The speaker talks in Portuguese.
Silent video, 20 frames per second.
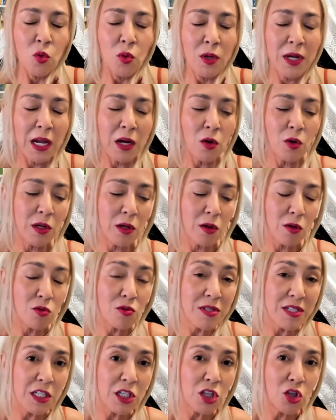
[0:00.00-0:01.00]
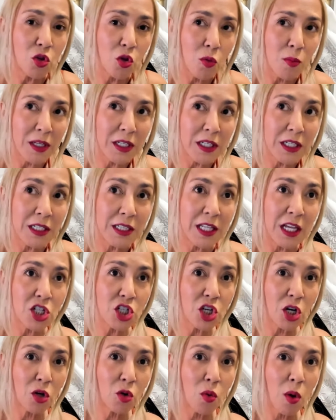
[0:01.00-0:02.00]
O calorão é um sintoma que
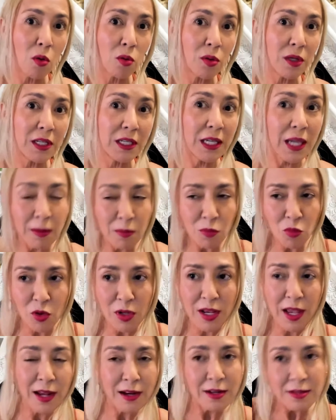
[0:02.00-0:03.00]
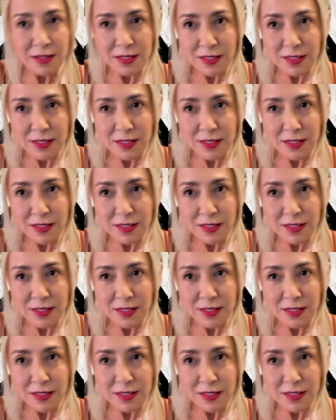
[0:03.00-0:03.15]
deixa qualquer mulher